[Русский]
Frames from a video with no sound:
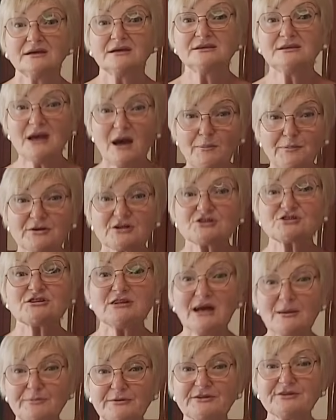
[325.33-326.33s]
Я
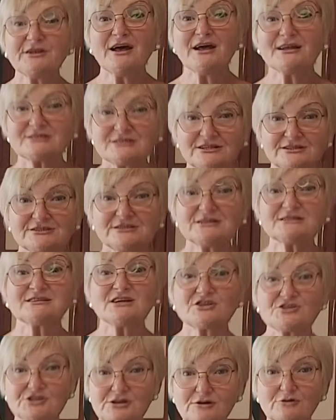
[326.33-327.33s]
прошла 15
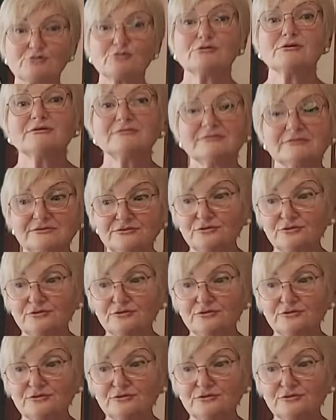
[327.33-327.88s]
тысяч шагов.